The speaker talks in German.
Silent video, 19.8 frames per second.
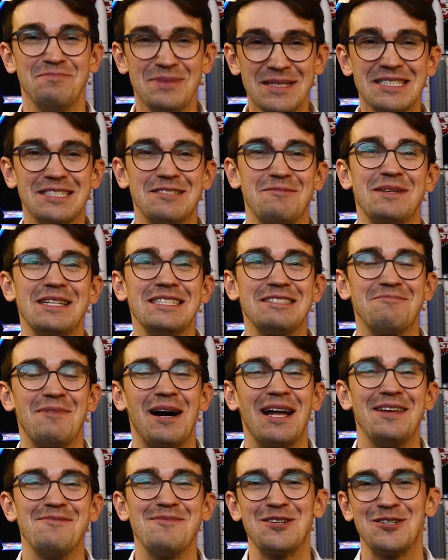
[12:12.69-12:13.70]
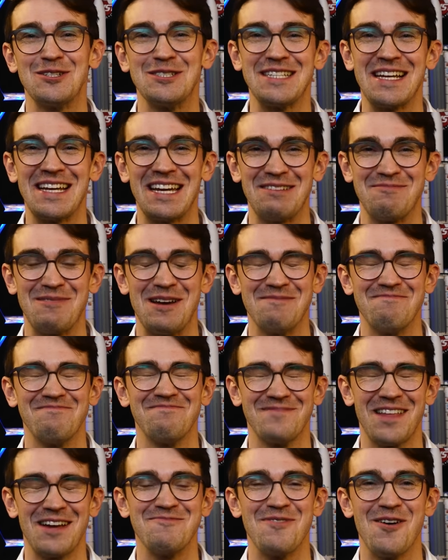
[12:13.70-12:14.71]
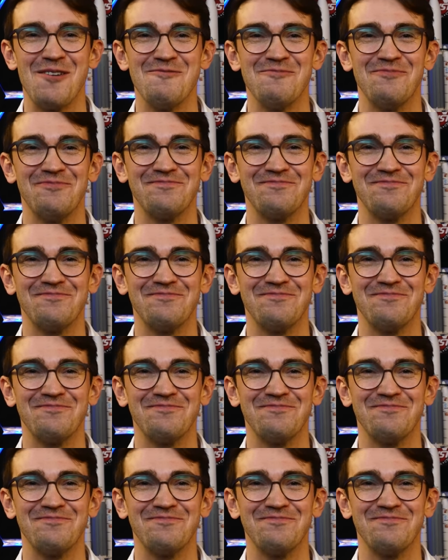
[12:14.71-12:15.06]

Bis zum nächsten Mal. Immer schön senkrecht bleiben. Dein Mau.